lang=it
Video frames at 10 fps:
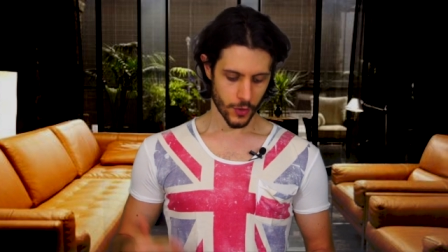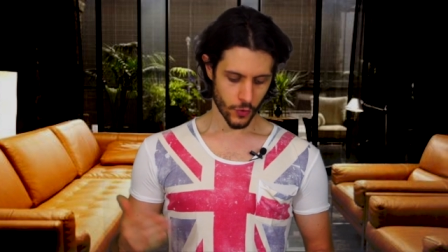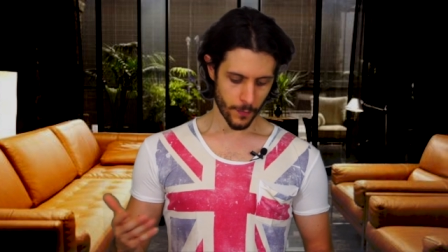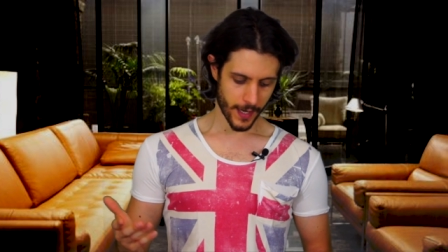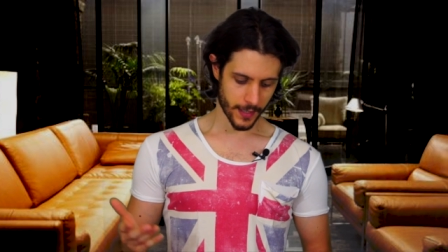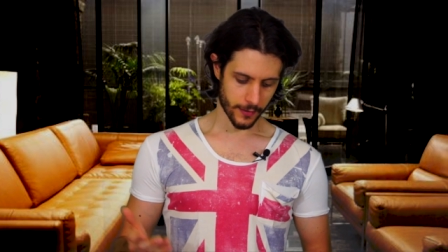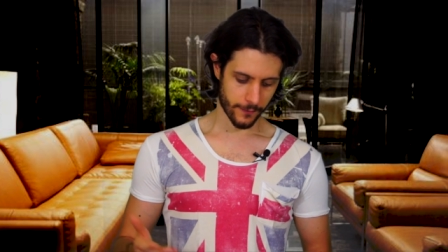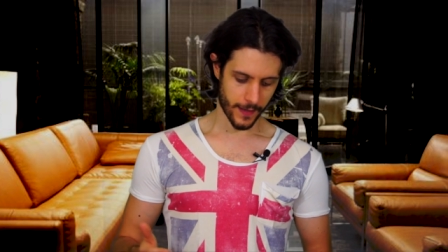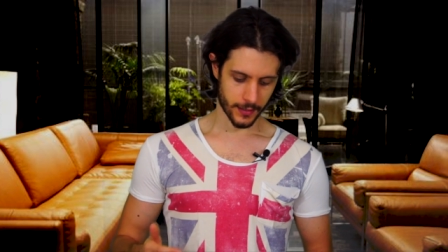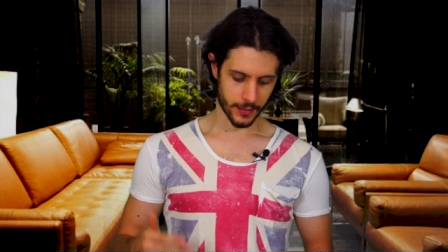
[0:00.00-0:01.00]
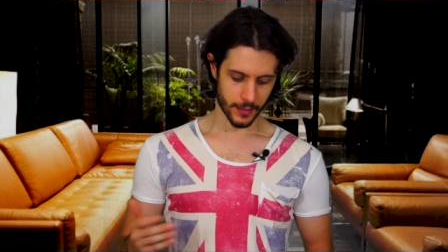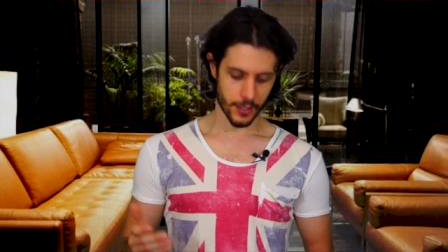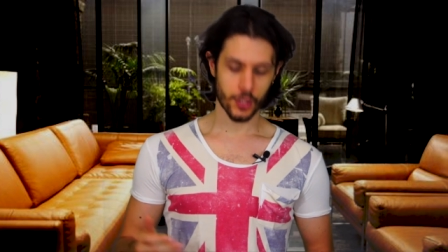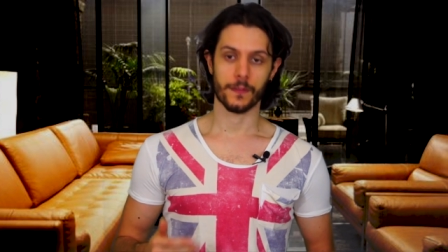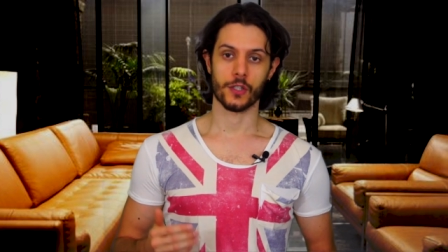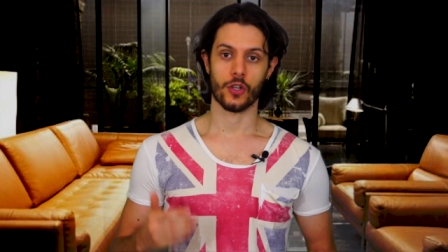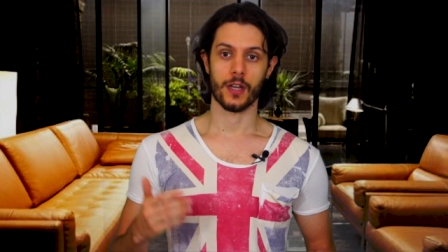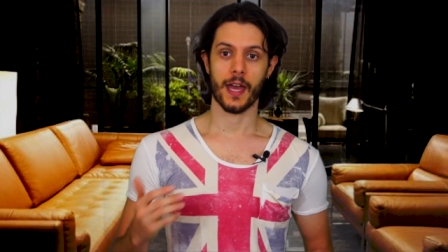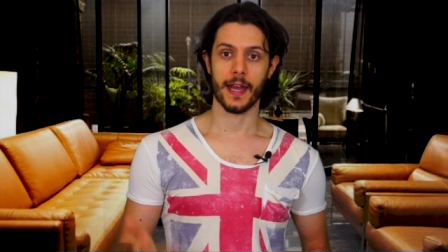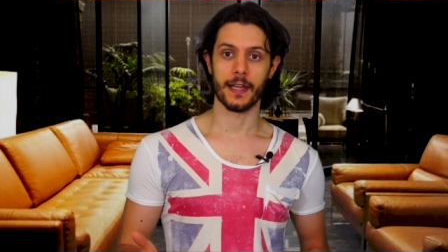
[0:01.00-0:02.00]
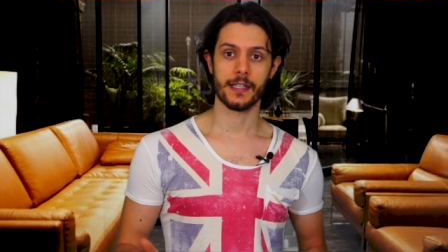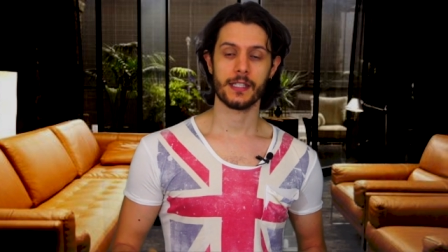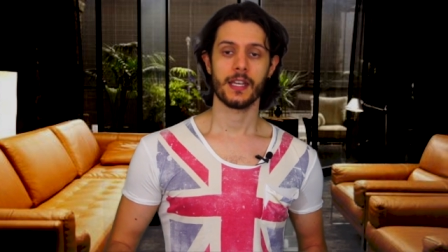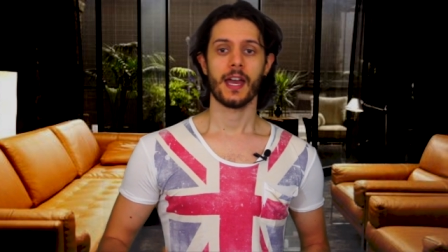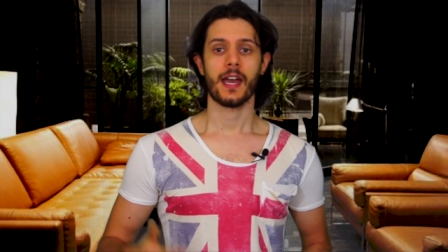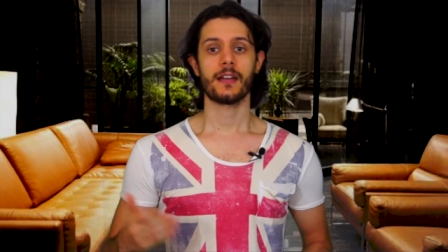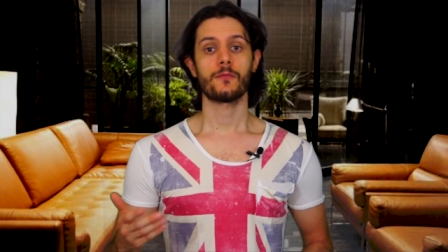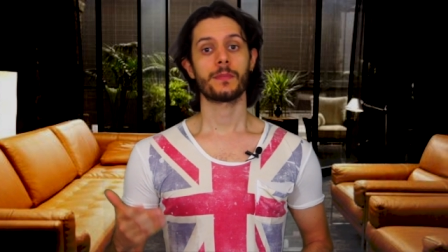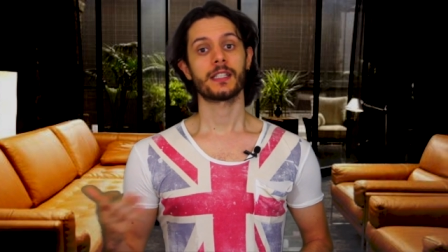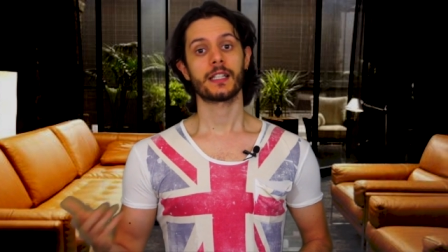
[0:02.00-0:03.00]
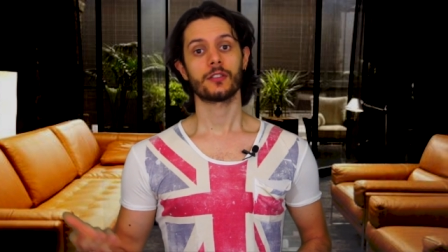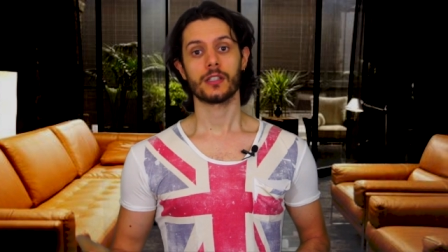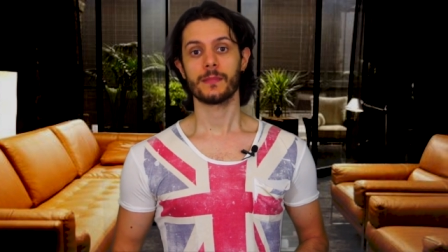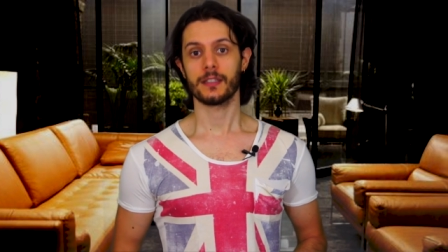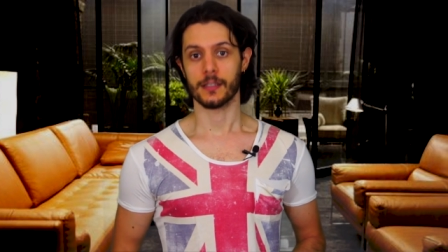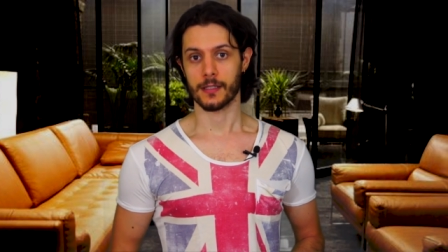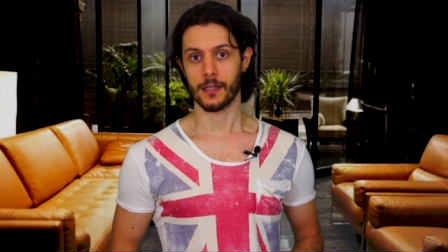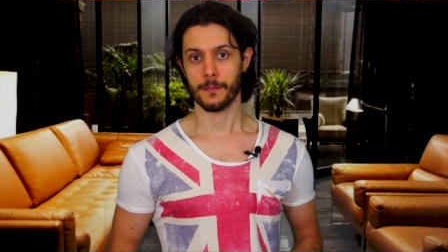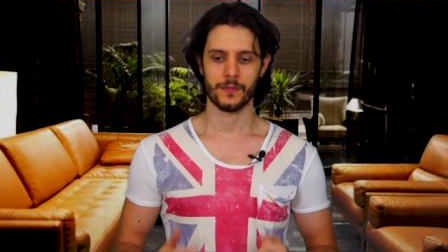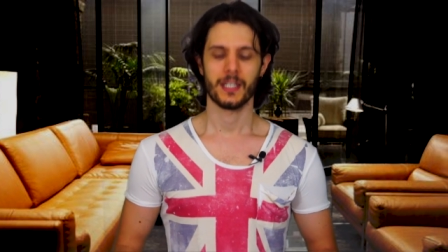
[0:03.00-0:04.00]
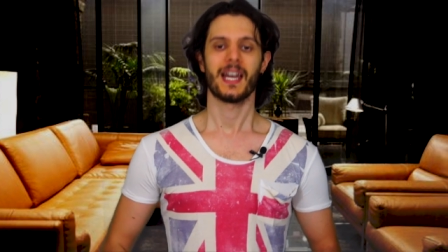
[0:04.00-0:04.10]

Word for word: Suo padre, infatti, Christopher John Ellis, è un predicatore battista.